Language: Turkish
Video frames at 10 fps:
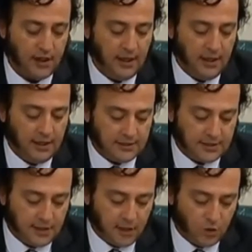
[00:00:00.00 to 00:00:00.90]

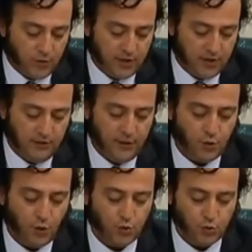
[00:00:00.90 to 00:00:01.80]
Sigara dumanı ve
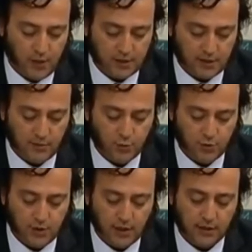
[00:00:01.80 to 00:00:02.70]
toz yutmaktır
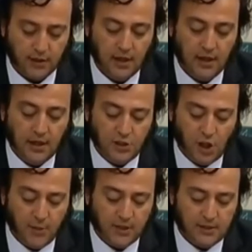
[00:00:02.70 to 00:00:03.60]
müzisyenlik.
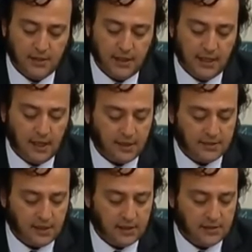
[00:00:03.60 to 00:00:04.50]
Çabadır, helal
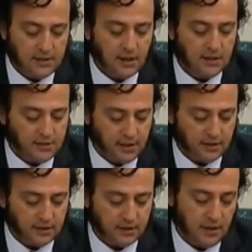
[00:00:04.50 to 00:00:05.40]
kazançtır, alın
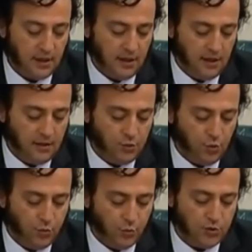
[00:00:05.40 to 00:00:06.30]
teridir. Tüm
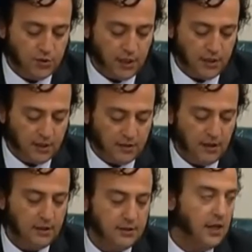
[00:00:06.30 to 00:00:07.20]
müzisyenler adına
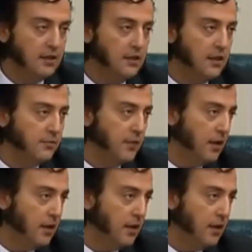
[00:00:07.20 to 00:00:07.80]
saygılarımla.